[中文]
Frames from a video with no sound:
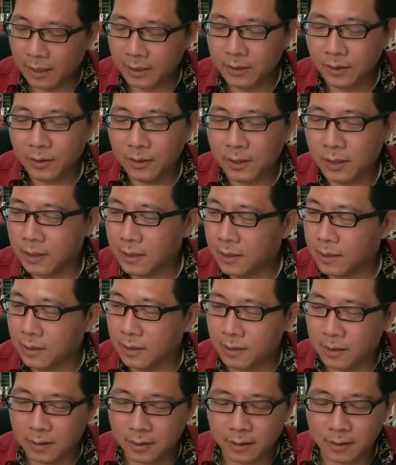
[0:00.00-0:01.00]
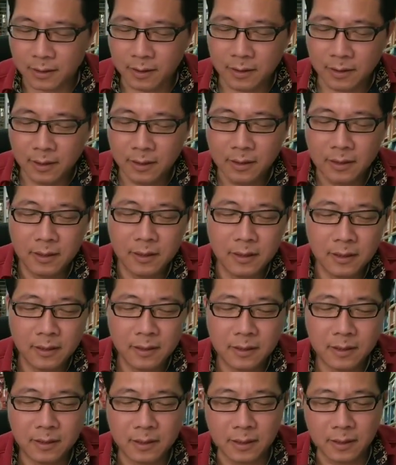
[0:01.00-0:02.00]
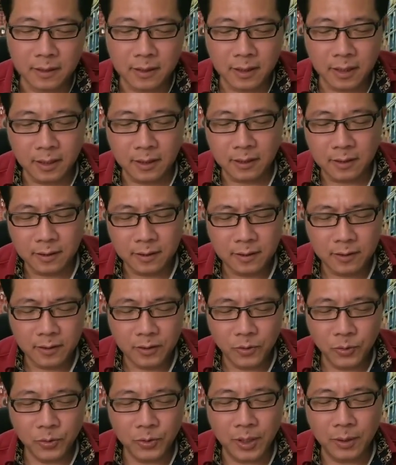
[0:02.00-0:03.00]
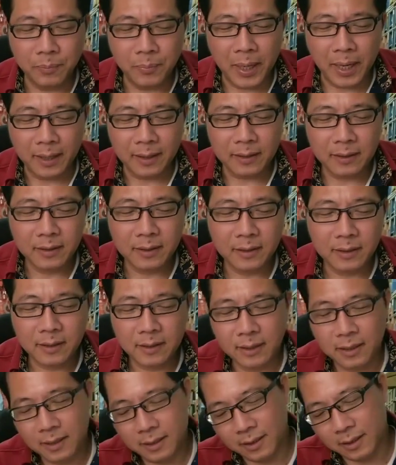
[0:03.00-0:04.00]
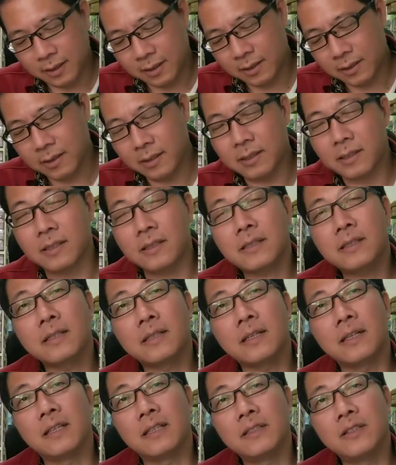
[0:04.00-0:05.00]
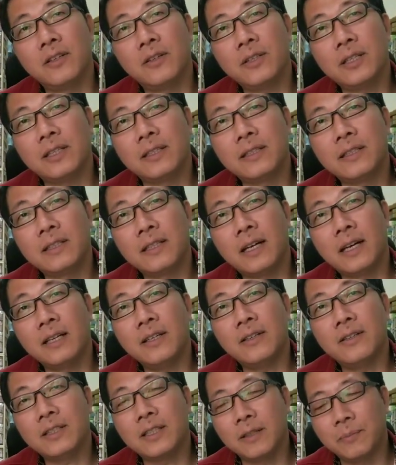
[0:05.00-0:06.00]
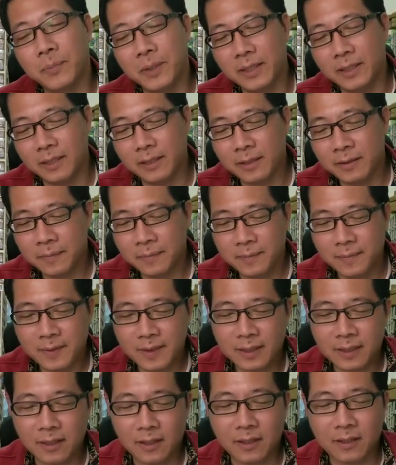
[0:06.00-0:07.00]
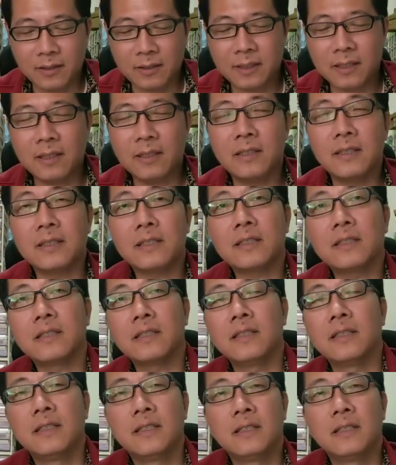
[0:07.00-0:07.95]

还有一个是。指定预言牌，现在也是十四个人留言，还有一个名额，啊，这个